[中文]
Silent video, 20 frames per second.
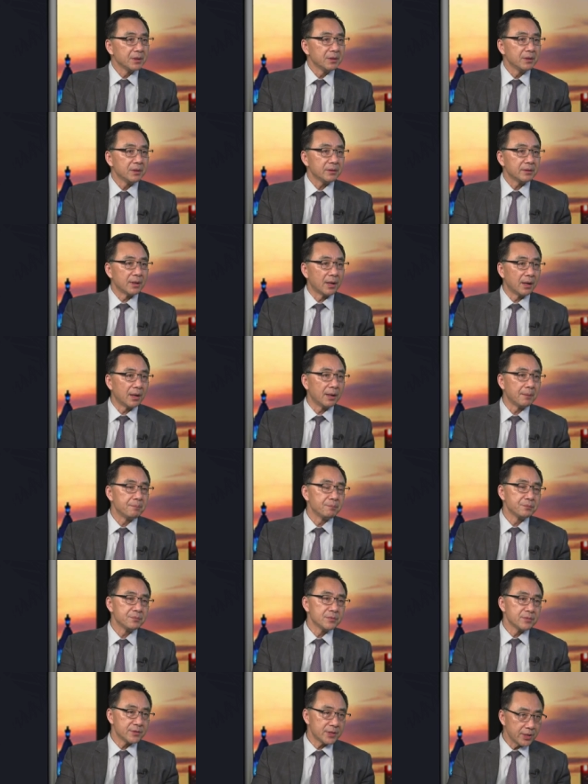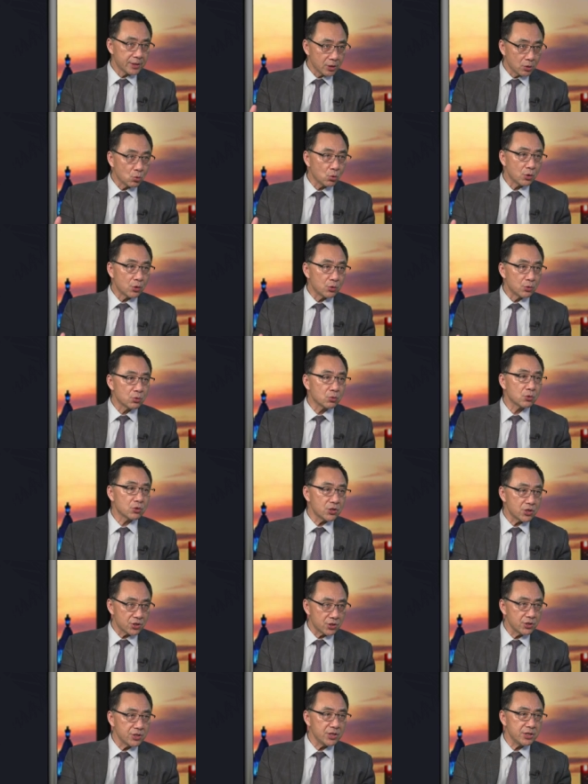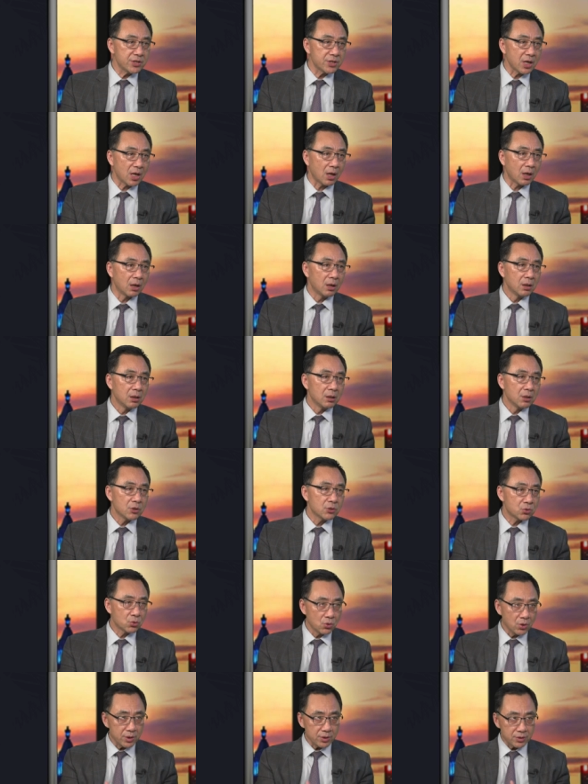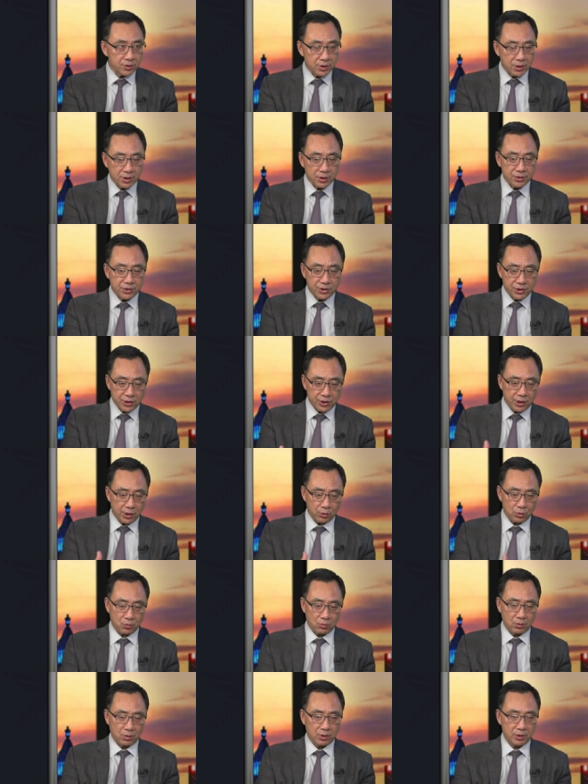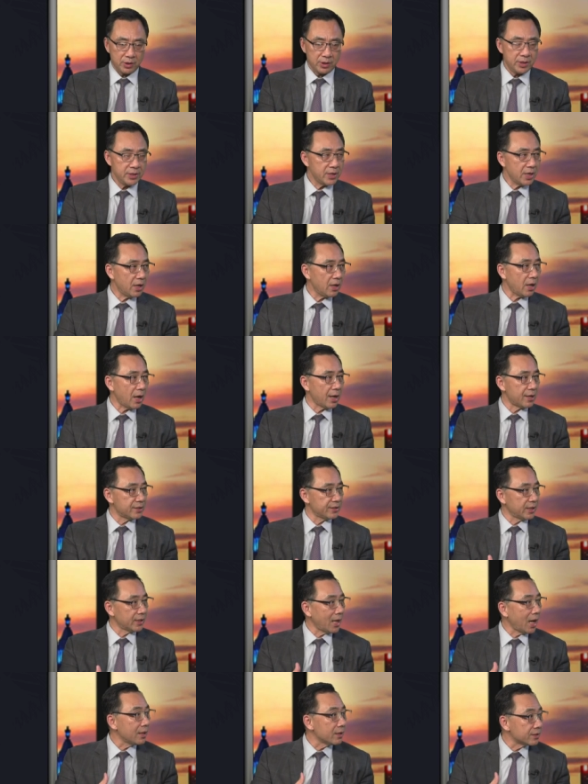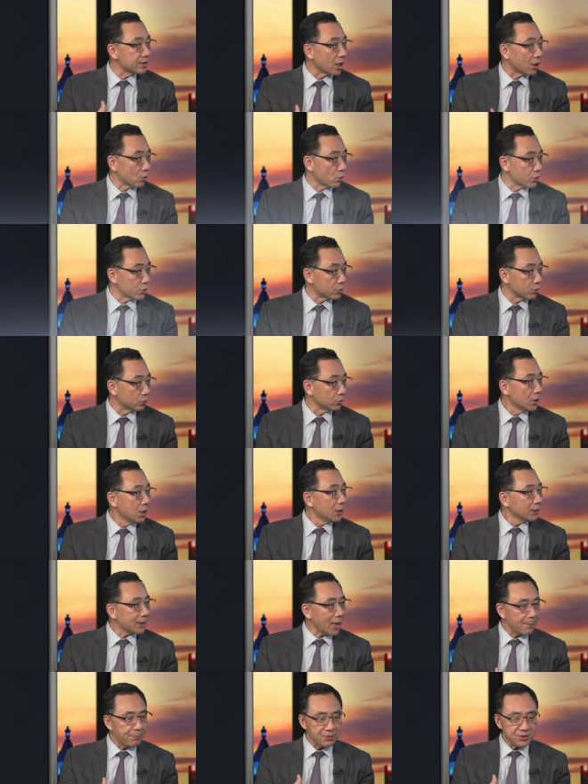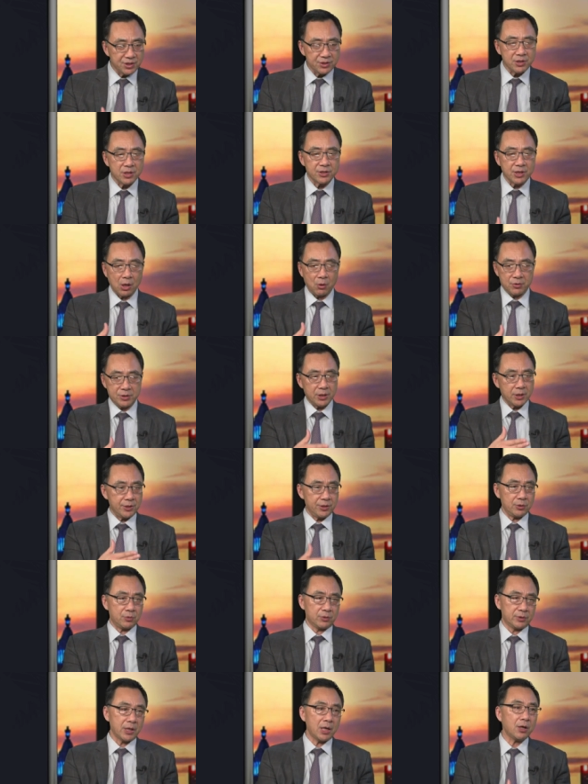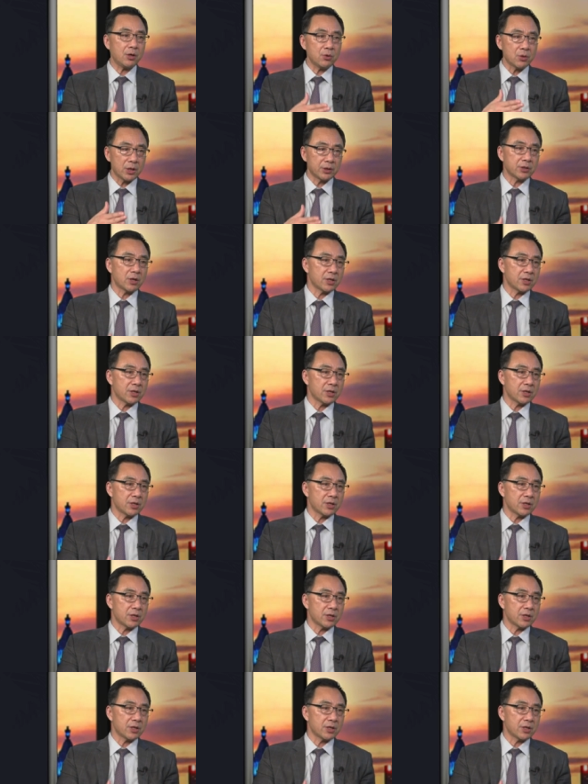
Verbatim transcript: 那在这个过程中，实际上，所有的这个系统仍然还是在他的掌控之中。他不仅仅掌握这个系统，他后来到了